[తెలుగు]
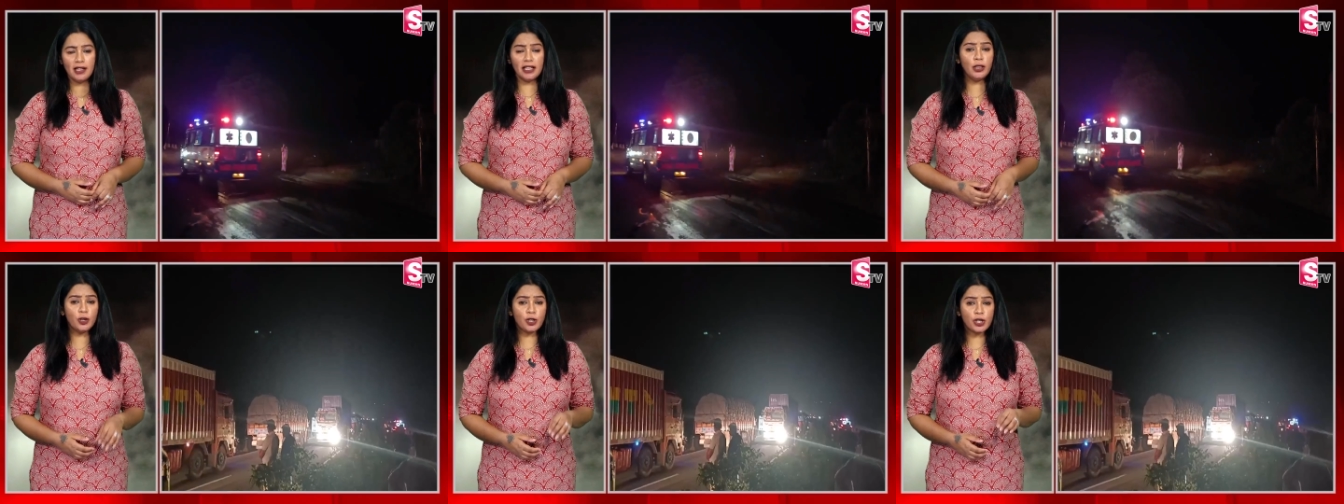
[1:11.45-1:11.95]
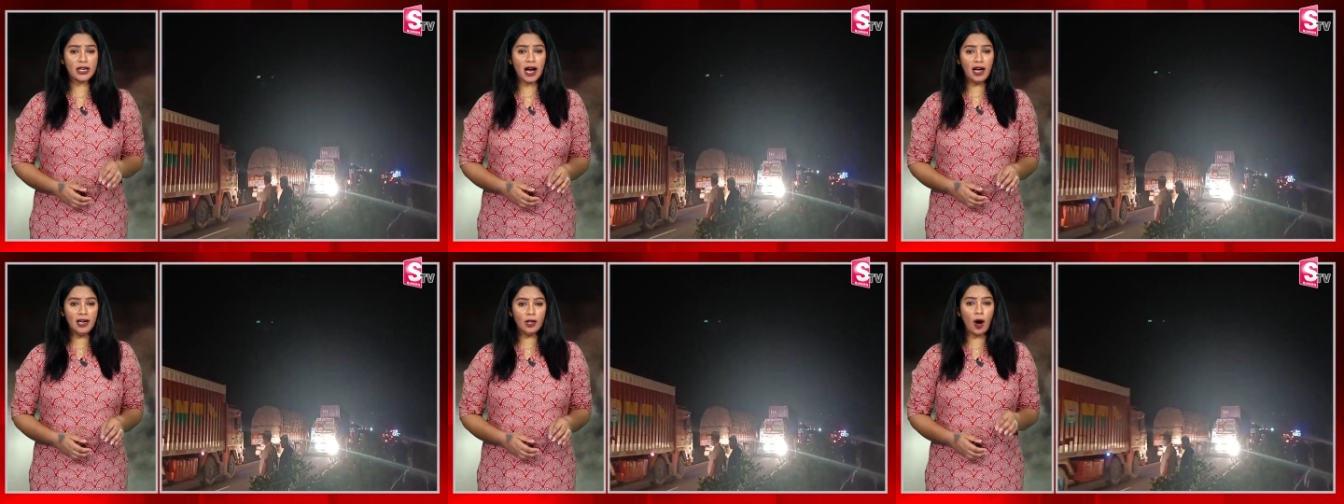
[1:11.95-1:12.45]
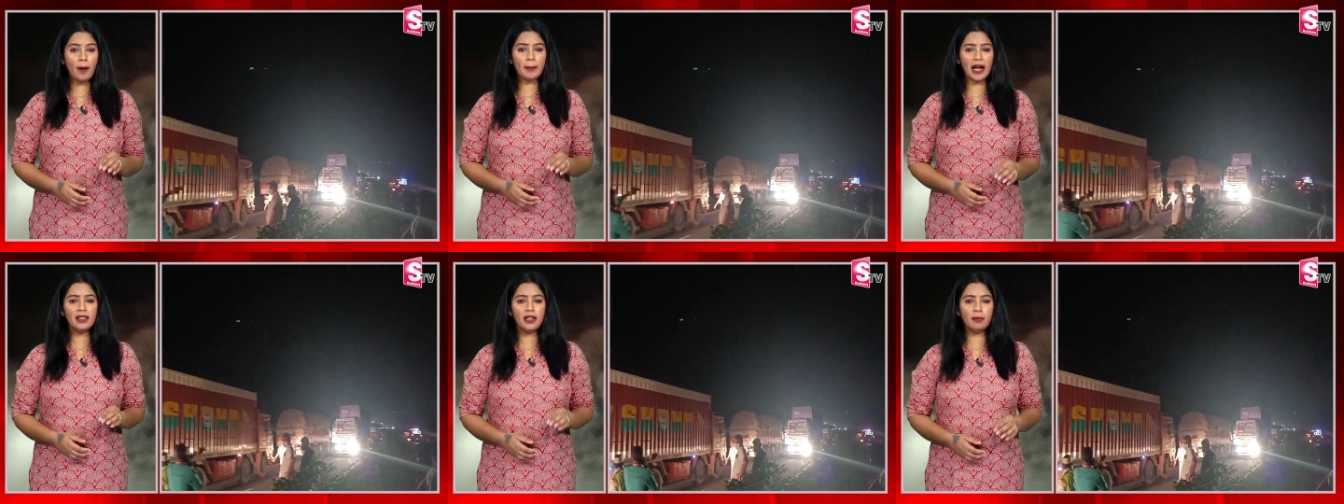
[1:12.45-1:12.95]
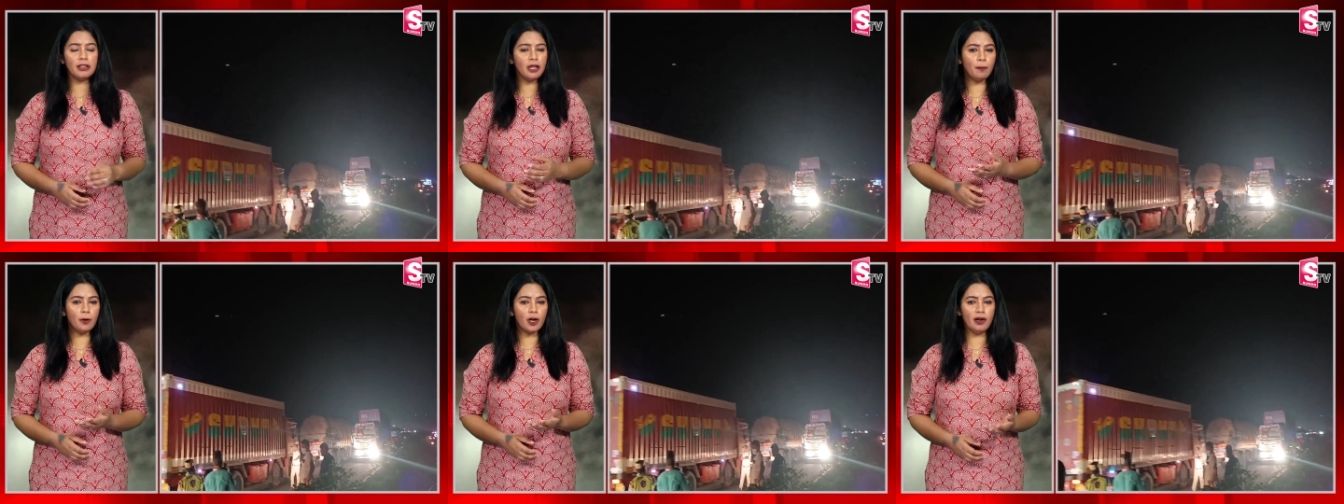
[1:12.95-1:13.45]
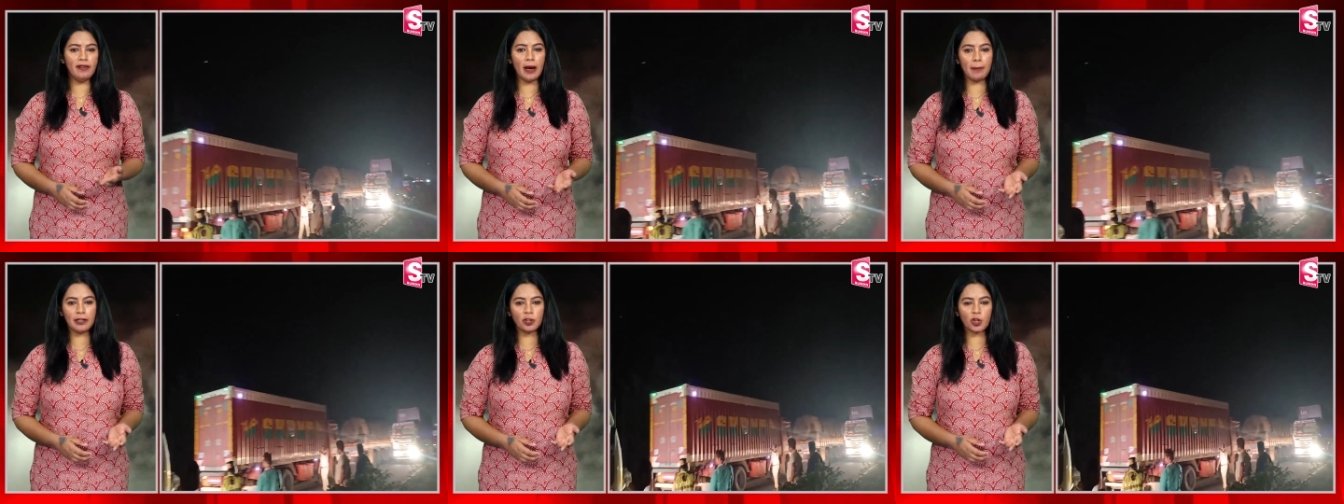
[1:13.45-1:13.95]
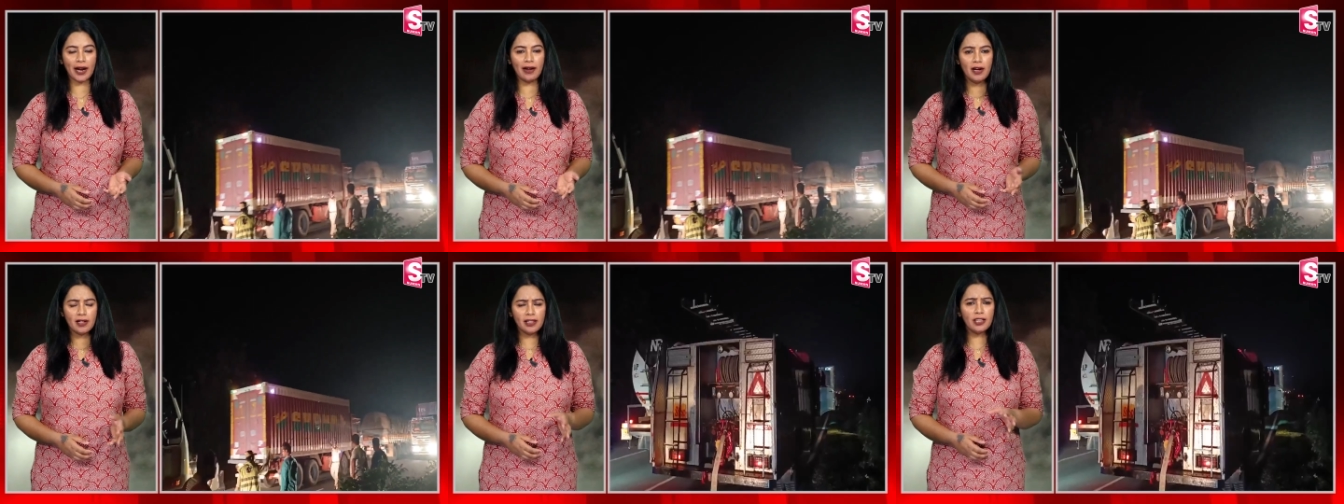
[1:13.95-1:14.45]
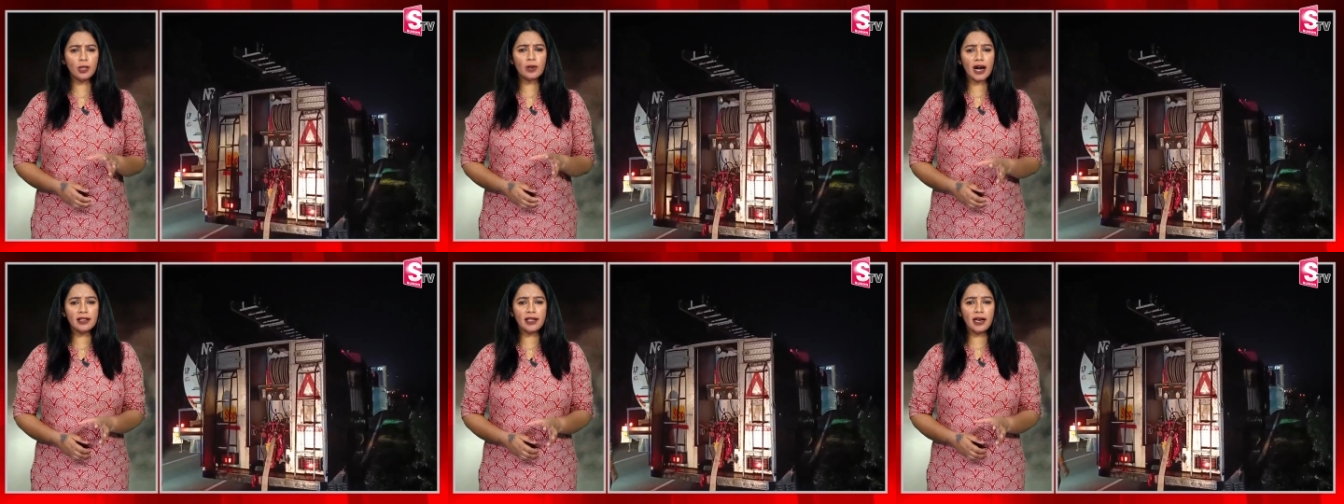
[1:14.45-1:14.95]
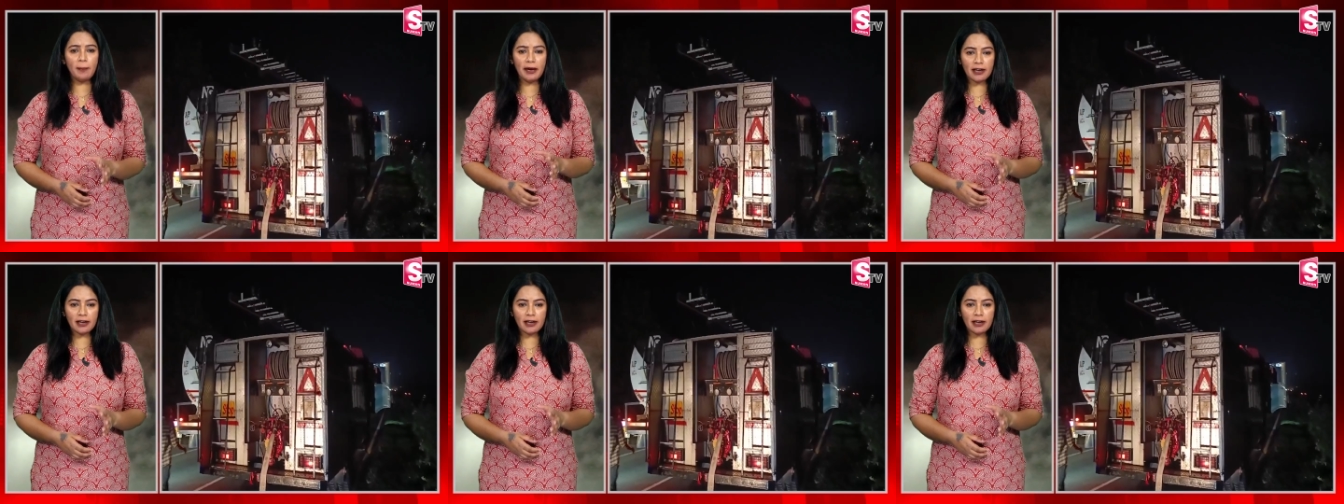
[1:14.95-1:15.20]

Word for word: దీంతో క్షణాల్లో ఆ ప్రాంతమంతా పొగలు వ్యాపించాయి దీంతో రహదారిపై